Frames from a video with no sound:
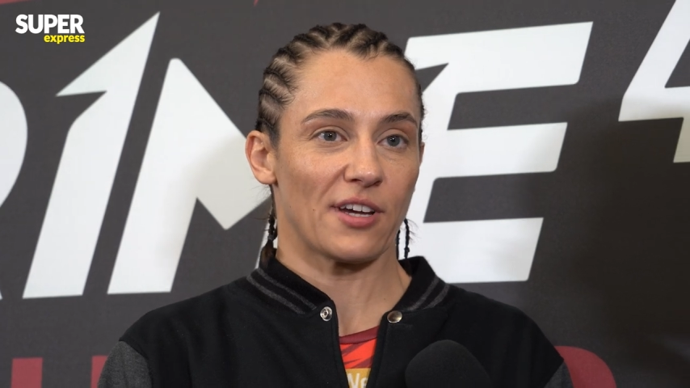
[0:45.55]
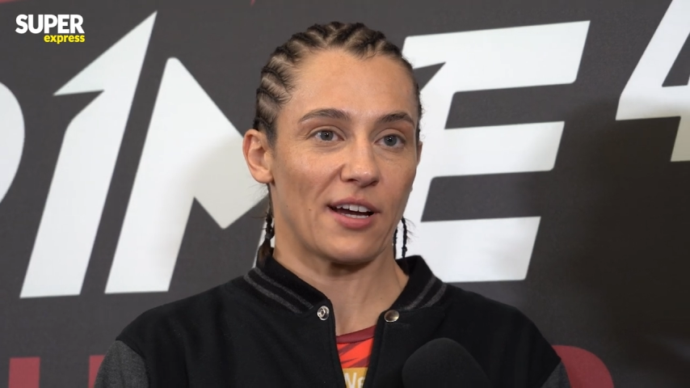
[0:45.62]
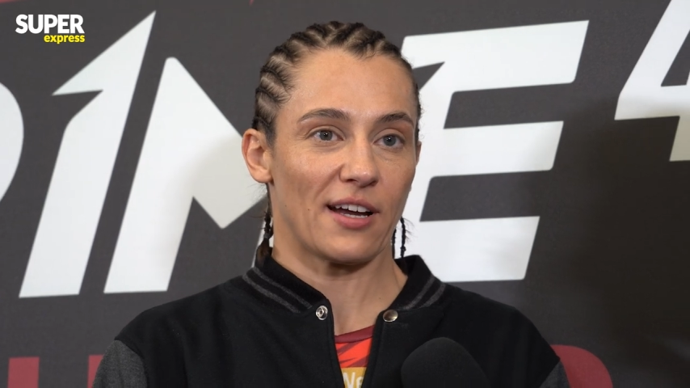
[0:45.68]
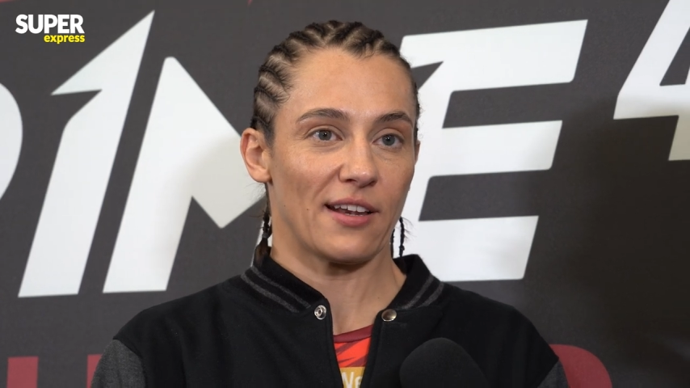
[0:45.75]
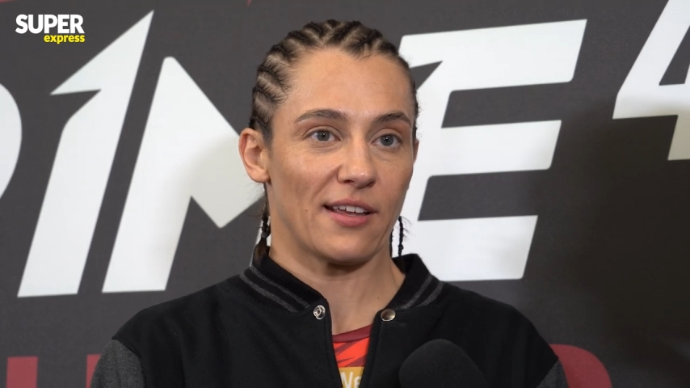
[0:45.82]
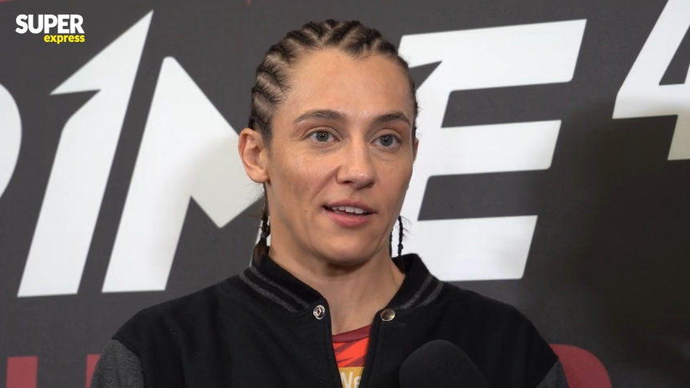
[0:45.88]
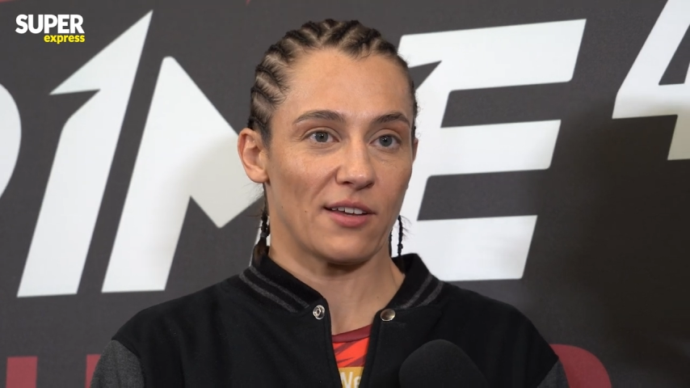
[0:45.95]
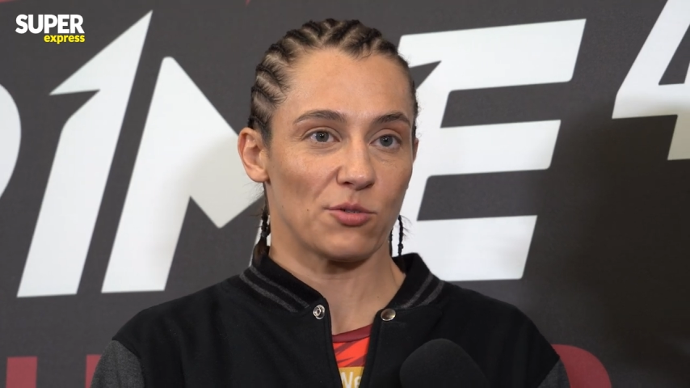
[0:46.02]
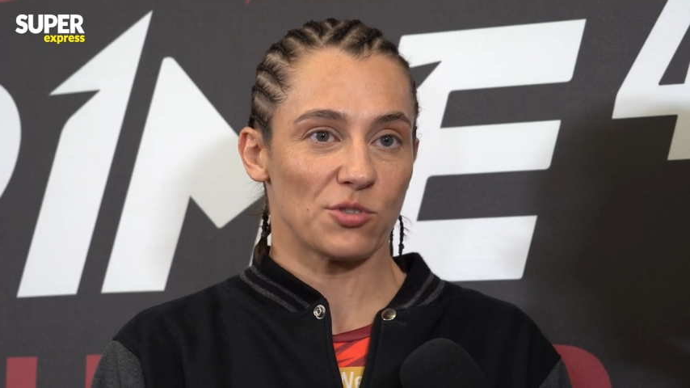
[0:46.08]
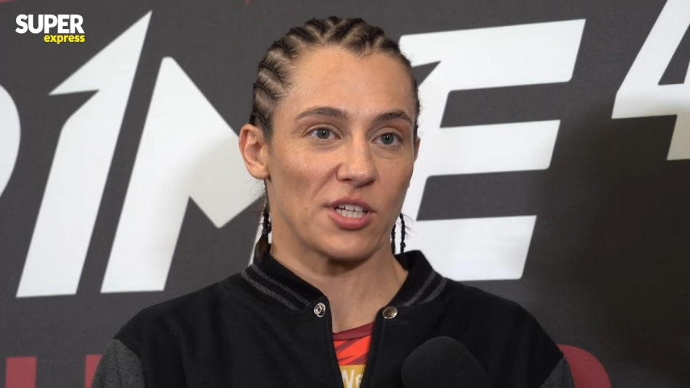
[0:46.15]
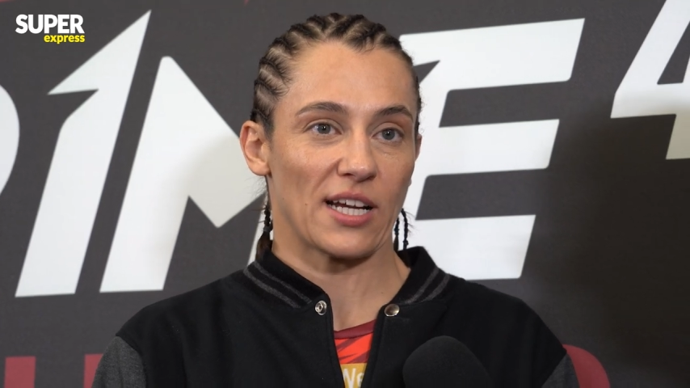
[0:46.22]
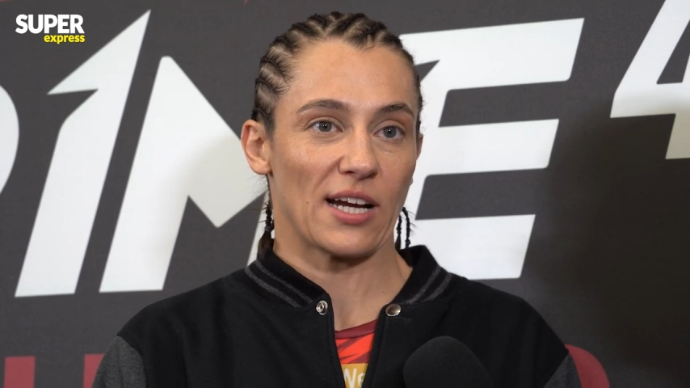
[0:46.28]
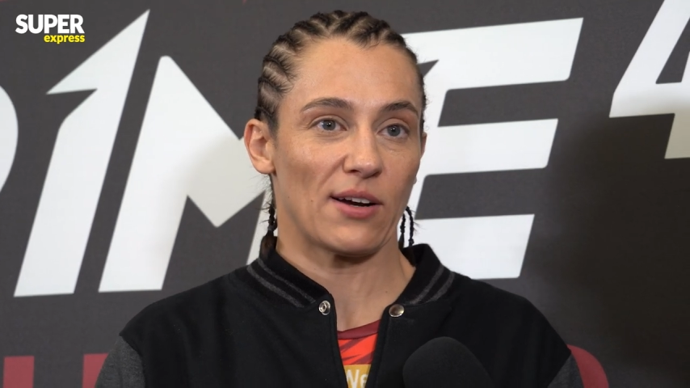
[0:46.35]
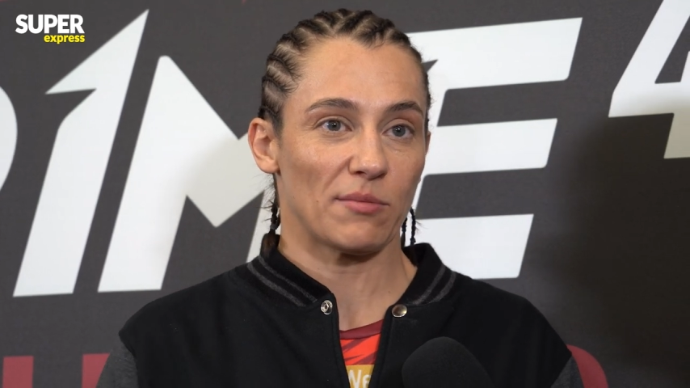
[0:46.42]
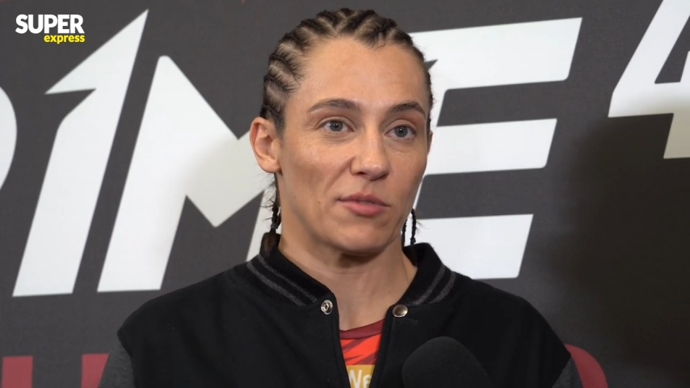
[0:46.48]
ale
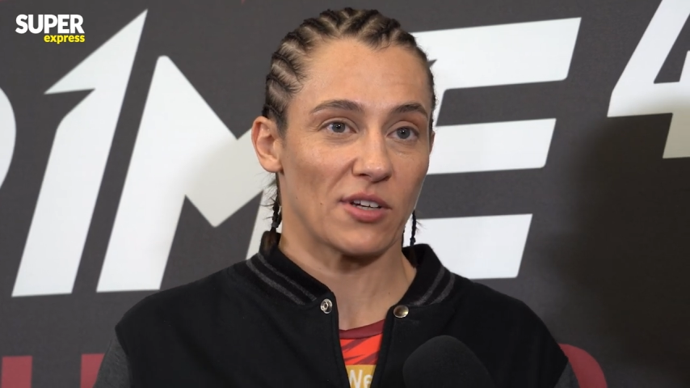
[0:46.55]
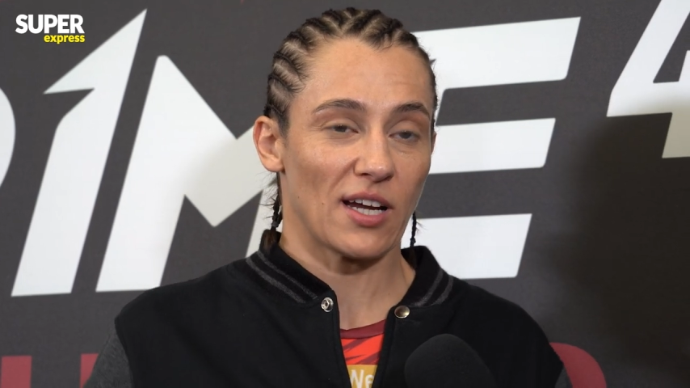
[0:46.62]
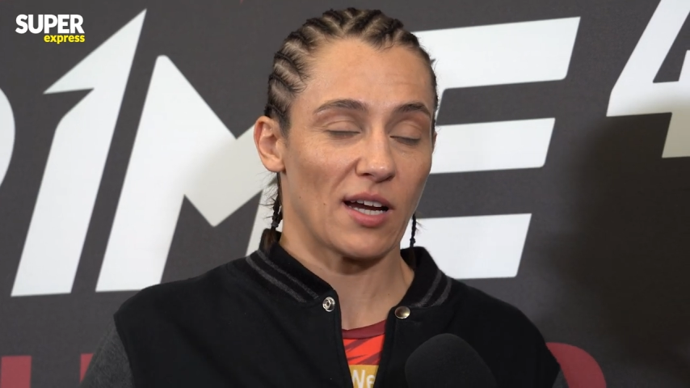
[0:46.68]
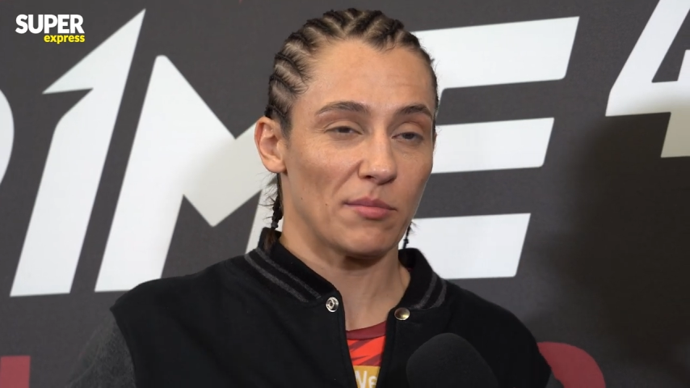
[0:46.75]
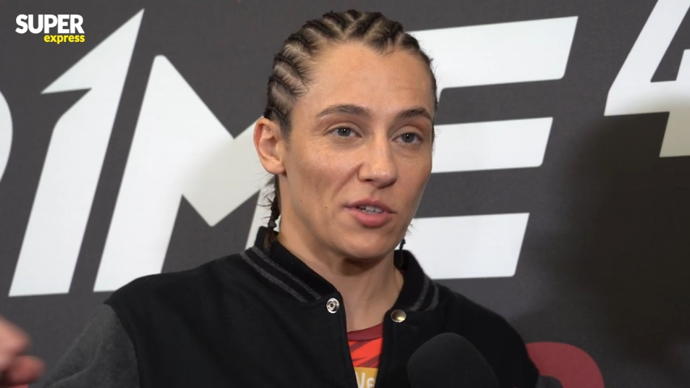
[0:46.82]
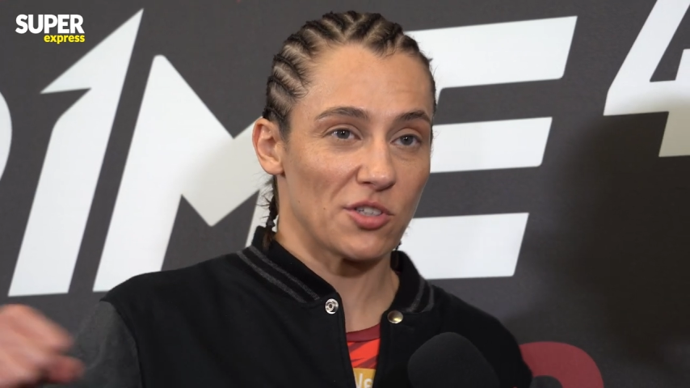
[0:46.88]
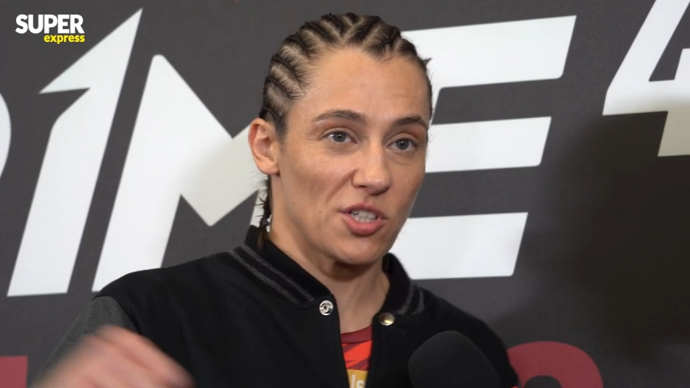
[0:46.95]
uciekałam nogami,